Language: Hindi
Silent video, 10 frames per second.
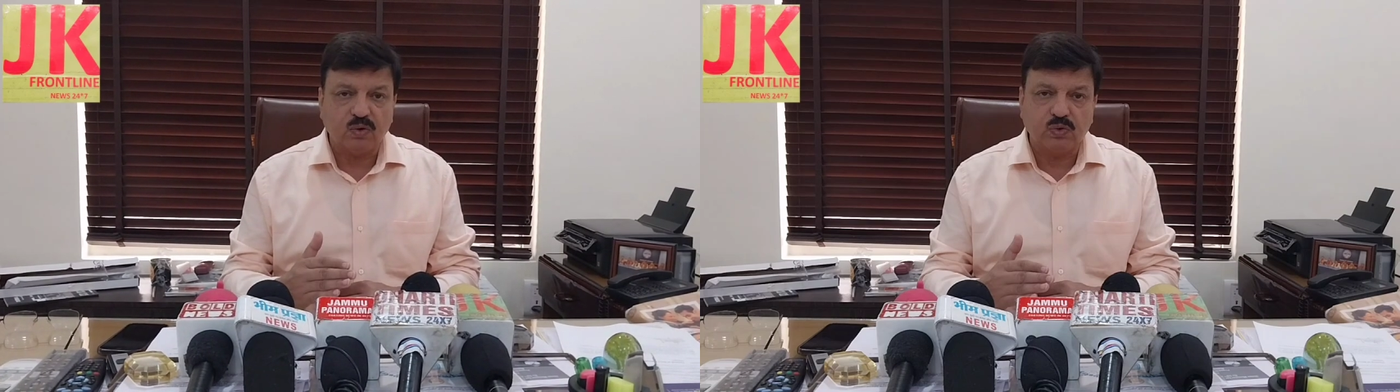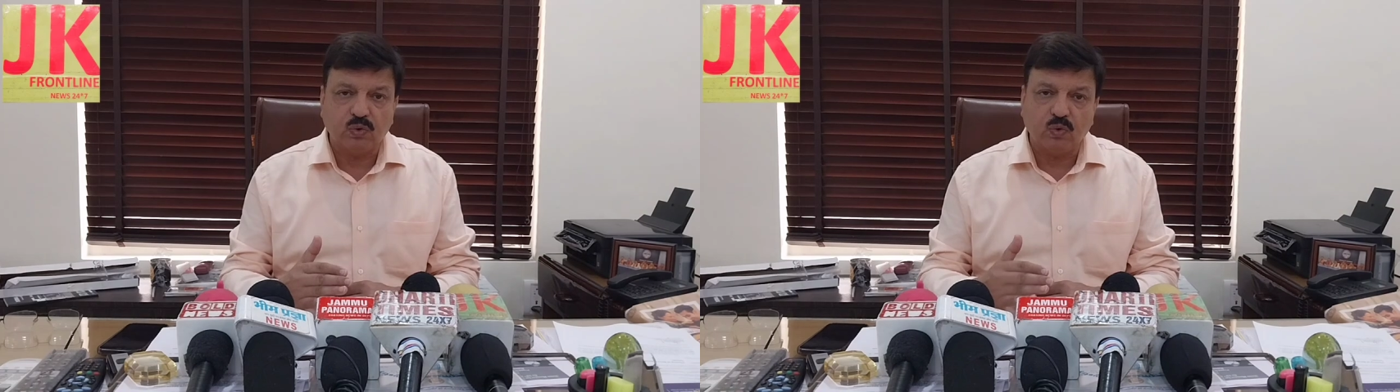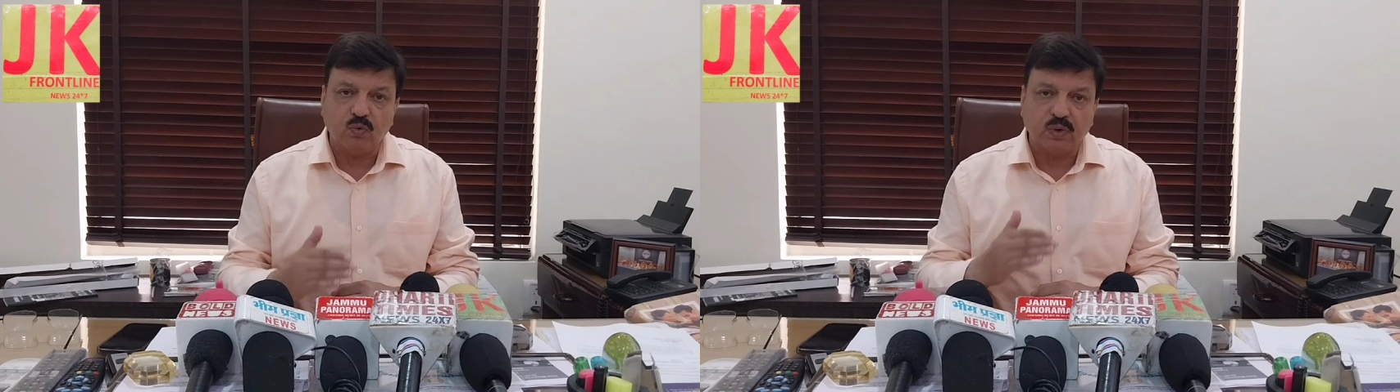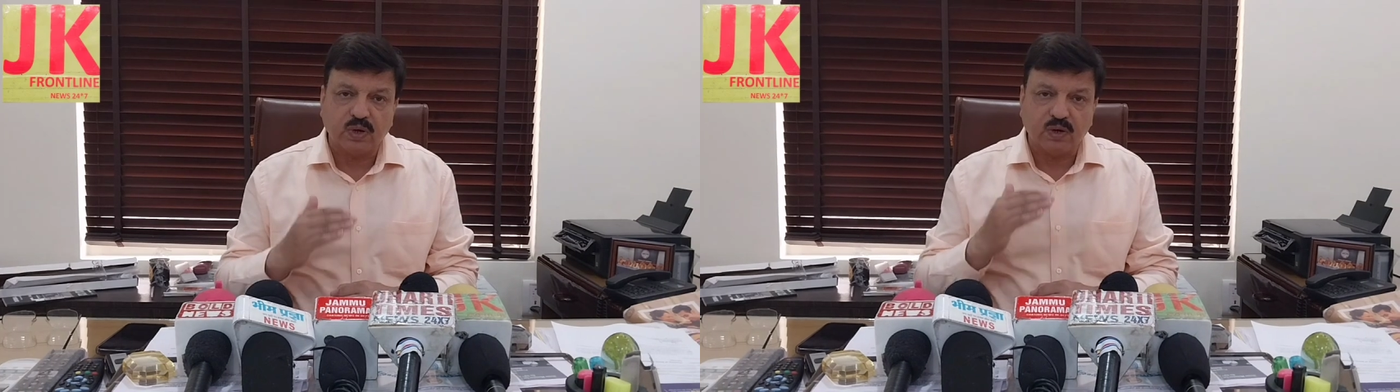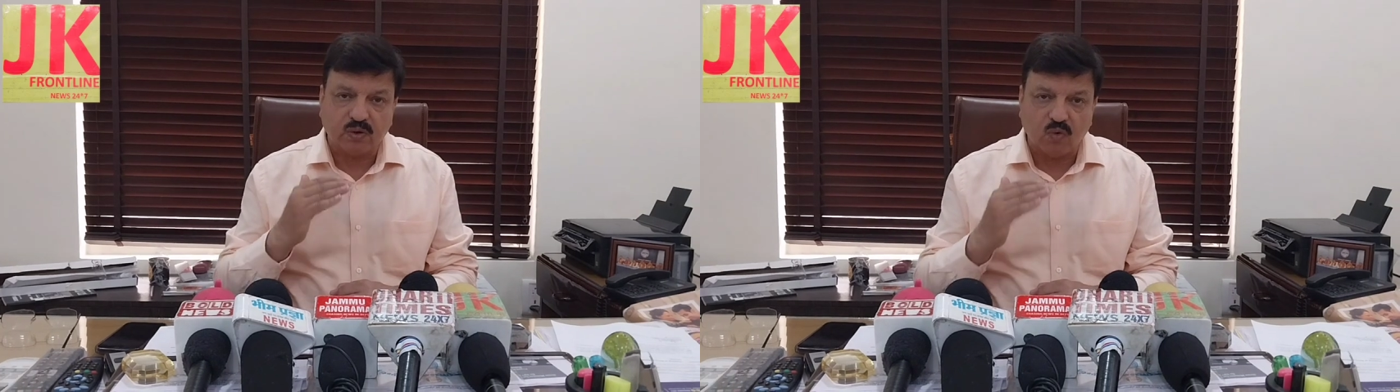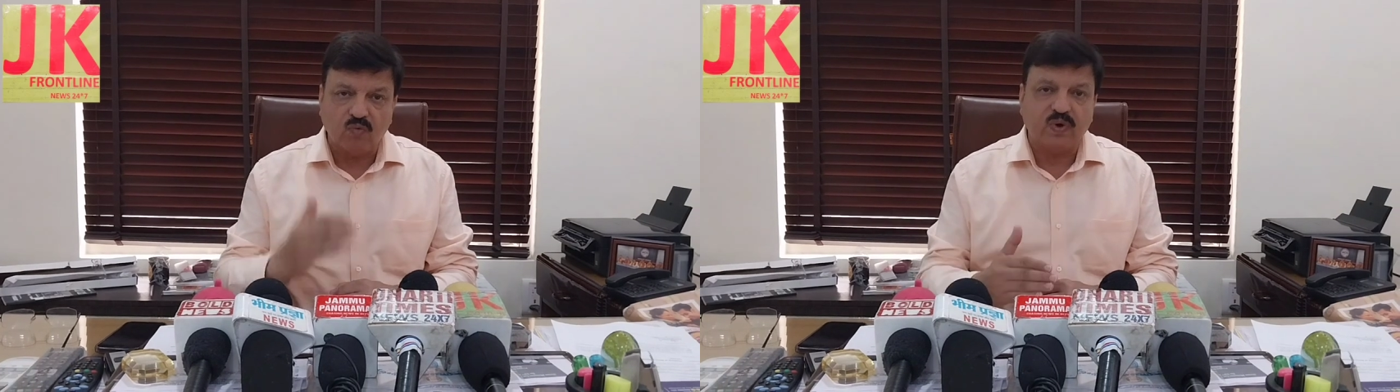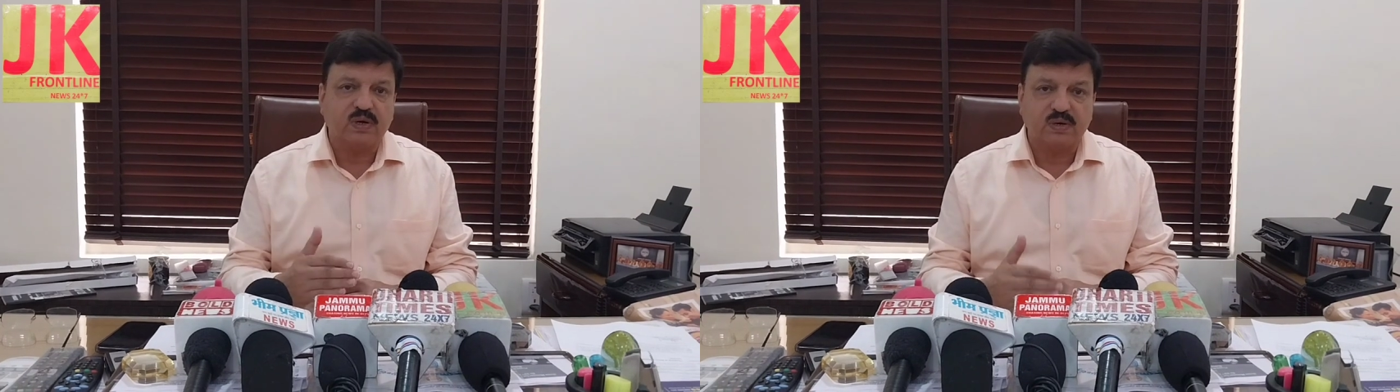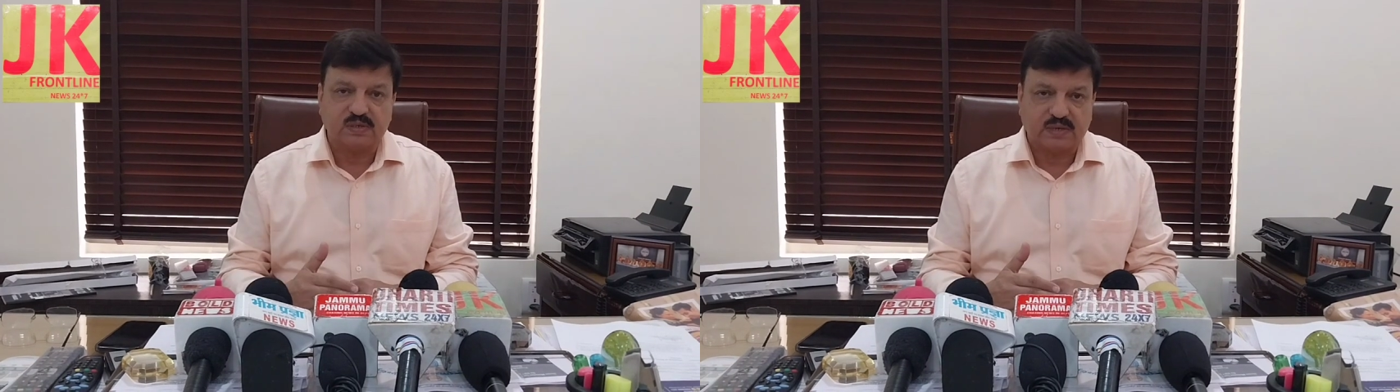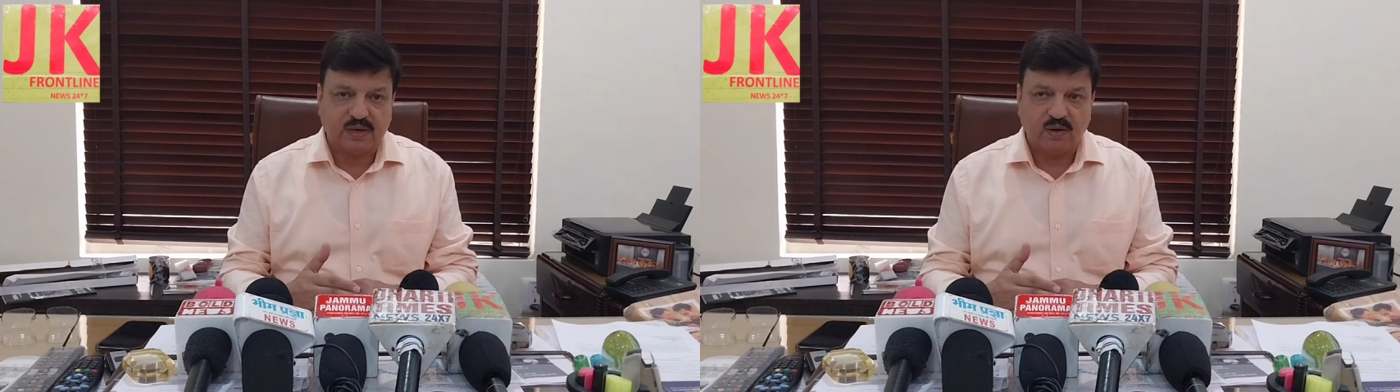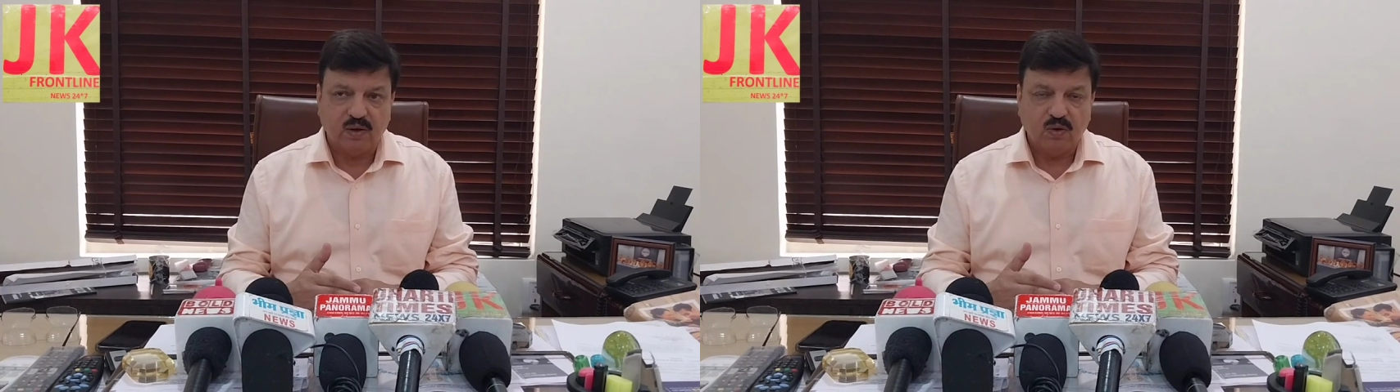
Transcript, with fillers: और जो उनके ग्राउंड वर्कर्स हैं